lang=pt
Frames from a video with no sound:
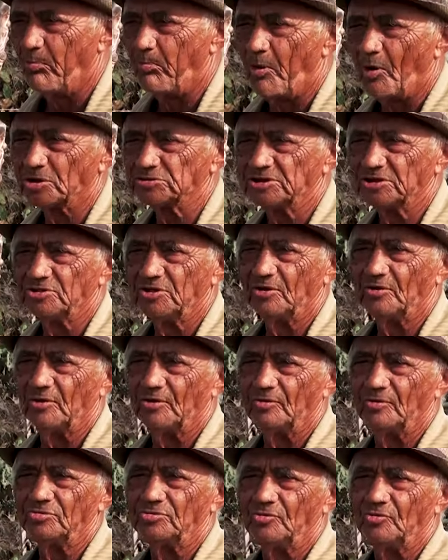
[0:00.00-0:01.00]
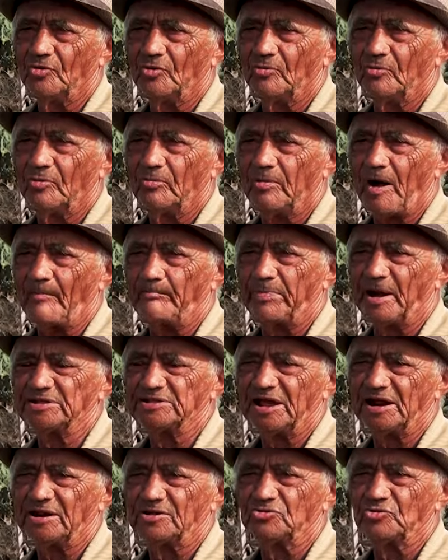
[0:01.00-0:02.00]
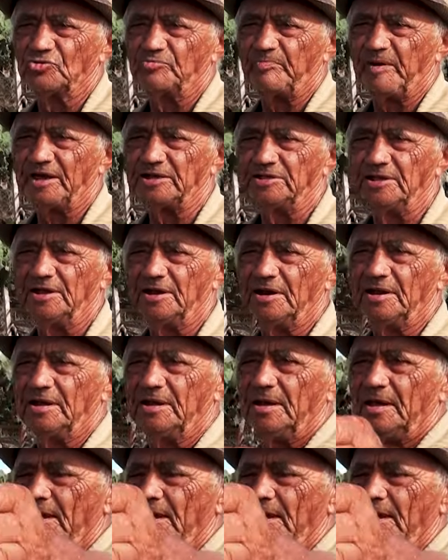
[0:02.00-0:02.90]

o pote, no, no, a panela nos pés dele,